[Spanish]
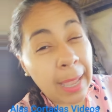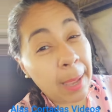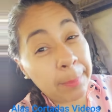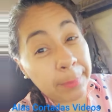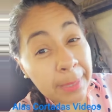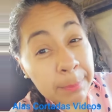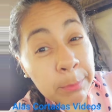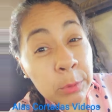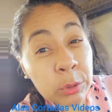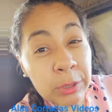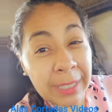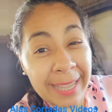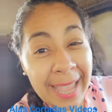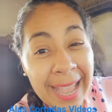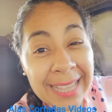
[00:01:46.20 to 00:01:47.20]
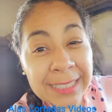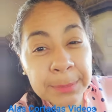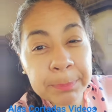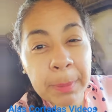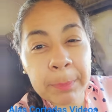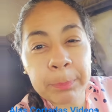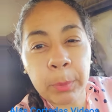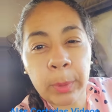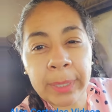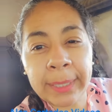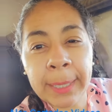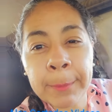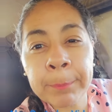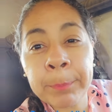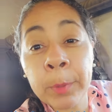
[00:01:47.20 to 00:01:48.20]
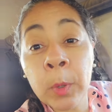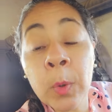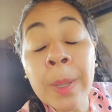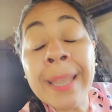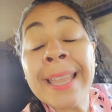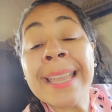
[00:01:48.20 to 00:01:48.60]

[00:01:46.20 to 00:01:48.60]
Hablemos de ASPA, por ejemplo,